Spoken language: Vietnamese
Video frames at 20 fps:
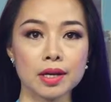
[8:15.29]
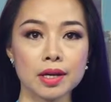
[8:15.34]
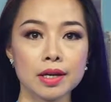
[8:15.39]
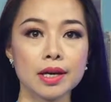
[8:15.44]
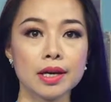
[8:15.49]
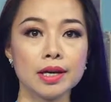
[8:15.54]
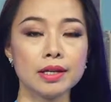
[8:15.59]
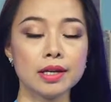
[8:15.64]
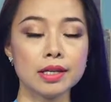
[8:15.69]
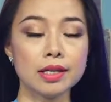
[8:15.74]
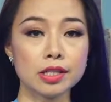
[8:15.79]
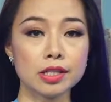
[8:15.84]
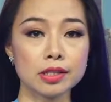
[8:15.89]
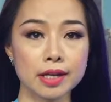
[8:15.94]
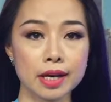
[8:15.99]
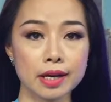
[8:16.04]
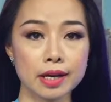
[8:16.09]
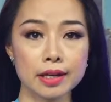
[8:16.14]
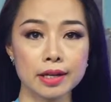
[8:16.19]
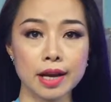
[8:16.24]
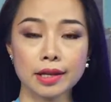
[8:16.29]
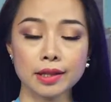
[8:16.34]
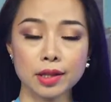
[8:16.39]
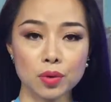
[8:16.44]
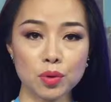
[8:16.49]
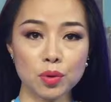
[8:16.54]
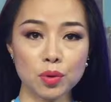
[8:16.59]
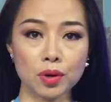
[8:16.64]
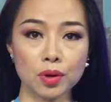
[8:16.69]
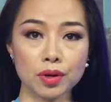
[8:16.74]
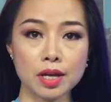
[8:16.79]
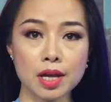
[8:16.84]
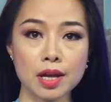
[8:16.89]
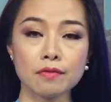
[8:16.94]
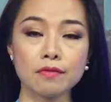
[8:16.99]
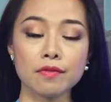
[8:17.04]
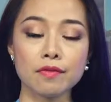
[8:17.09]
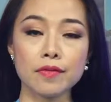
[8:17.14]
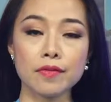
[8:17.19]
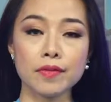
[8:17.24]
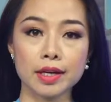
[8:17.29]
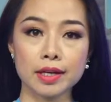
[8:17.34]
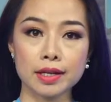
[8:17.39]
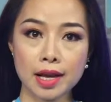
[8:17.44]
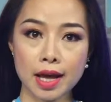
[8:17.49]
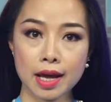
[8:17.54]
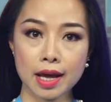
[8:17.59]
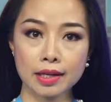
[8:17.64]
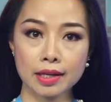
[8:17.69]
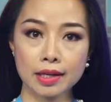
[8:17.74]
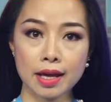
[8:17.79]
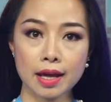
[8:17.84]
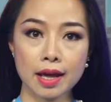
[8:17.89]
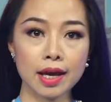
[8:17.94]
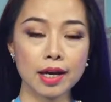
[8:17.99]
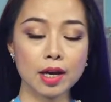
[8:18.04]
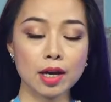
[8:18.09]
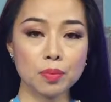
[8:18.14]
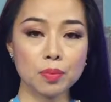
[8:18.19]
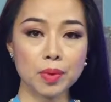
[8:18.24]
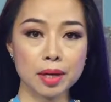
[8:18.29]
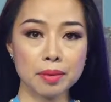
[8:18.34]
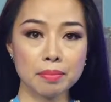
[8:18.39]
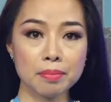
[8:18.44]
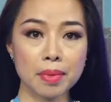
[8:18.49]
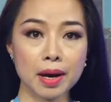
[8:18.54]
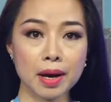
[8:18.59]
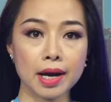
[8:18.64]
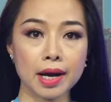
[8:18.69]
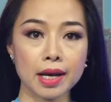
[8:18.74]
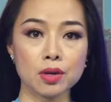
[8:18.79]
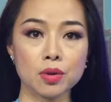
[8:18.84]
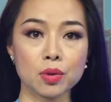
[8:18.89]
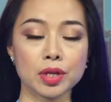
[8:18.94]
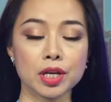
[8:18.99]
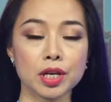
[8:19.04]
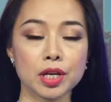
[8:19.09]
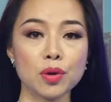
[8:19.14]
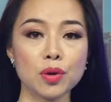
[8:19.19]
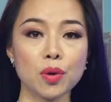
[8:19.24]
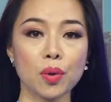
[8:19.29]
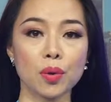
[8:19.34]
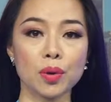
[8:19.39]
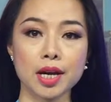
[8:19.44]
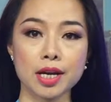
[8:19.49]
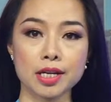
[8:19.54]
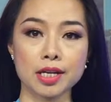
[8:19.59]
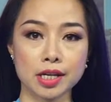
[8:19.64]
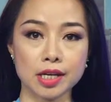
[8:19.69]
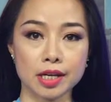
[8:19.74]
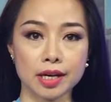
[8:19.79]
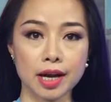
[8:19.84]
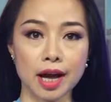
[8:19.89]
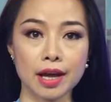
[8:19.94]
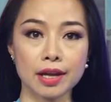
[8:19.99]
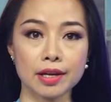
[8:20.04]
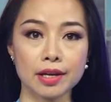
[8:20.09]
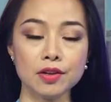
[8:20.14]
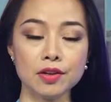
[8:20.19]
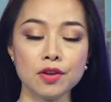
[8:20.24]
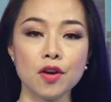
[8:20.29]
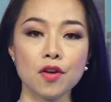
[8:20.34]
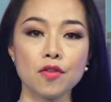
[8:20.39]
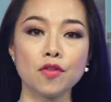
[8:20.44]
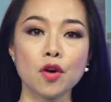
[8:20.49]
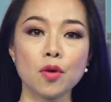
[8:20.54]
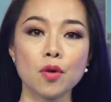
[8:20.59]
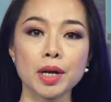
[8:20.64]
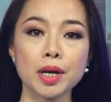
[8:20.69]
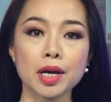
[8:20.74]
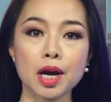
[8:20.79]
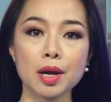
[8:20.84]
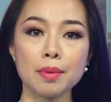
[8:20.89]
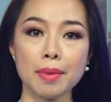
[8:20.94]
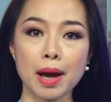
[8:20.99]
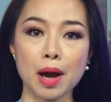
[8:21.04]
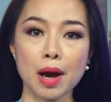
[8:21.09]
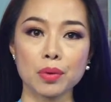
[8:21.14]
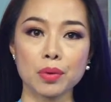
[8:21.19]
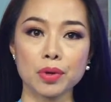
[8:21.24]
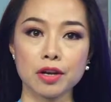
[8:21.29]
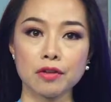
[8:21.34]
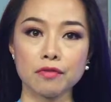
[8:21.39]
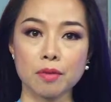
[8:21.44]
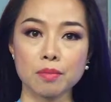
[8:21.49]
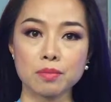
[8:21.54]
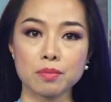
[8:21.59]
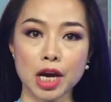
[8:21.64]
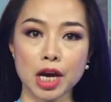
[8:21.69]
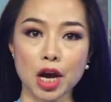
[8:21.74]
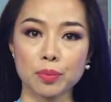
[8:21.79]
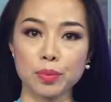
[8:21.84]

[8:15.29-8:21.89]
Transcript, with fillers: khi giới chức trách đang thảo luận về việc nên hay không nên ban hành luật dẫn độ gây tranh cãi, vốn đã khơi mào nên phong trào